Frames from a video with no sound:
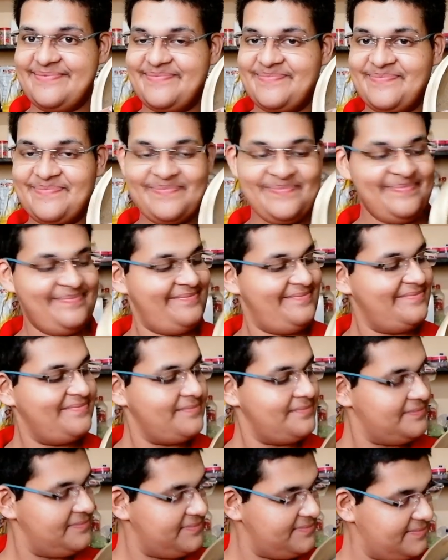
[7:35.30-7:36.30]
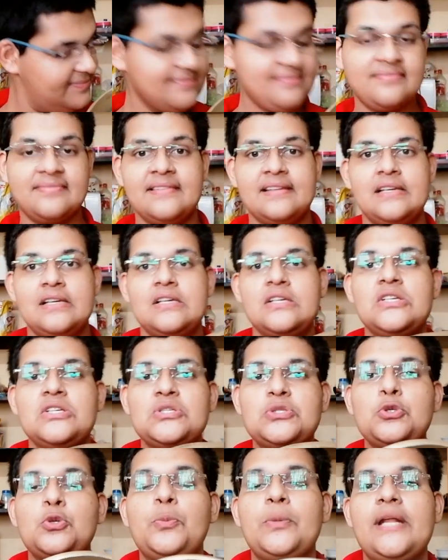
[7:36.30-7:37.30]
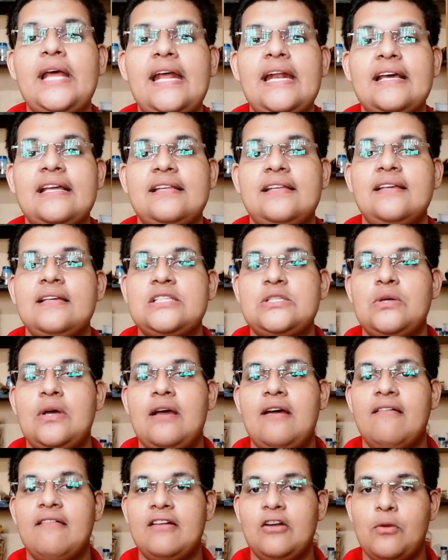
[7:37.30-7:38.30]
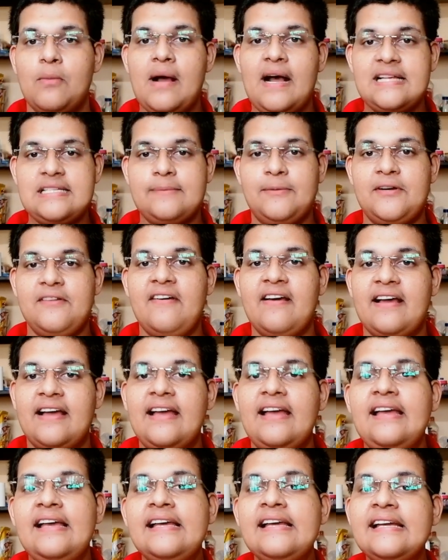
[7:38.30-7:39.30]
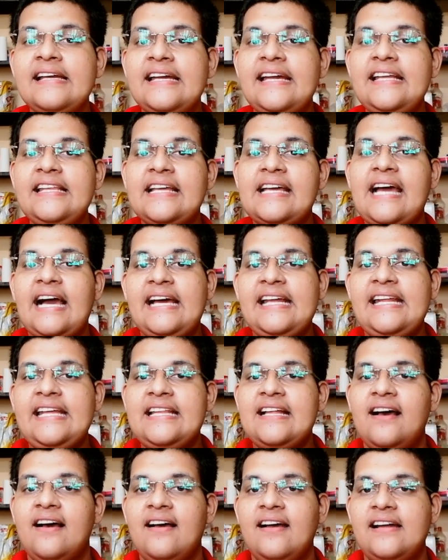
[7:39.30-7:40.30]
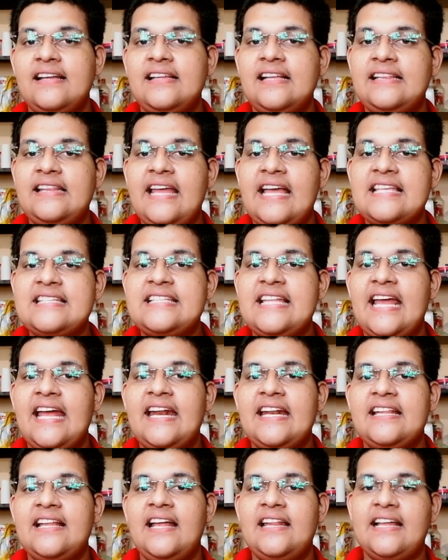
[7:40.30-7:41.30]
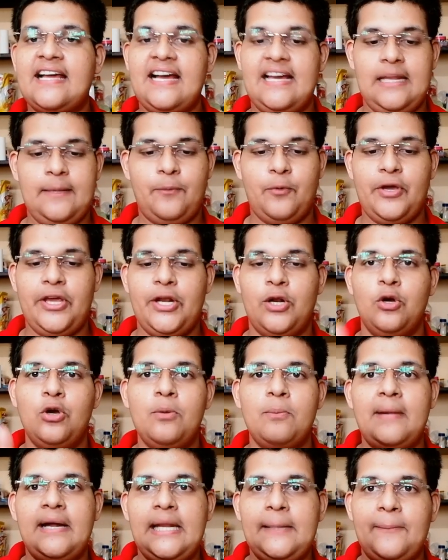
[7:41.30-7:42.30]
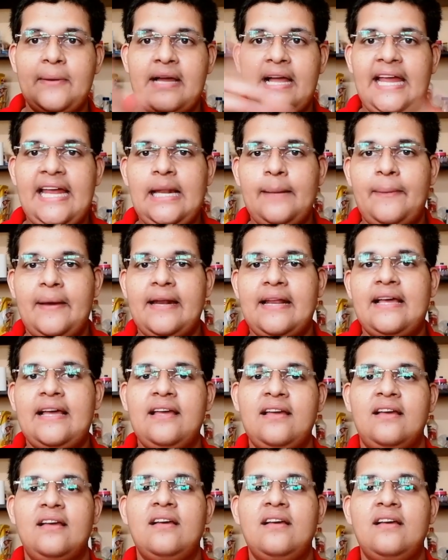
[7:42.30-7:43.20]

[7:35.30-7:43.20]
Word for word: ம் சூப்பராக இருக்குது ஸோ அவங்க ரொம்ப ஆசைப்படுவாங்க இது கறி தான் இது தேய்ச்சிட்டே இருந்தால் அந்த கறி போயிடும் பட் இப்போ கையில் பாருங்கள்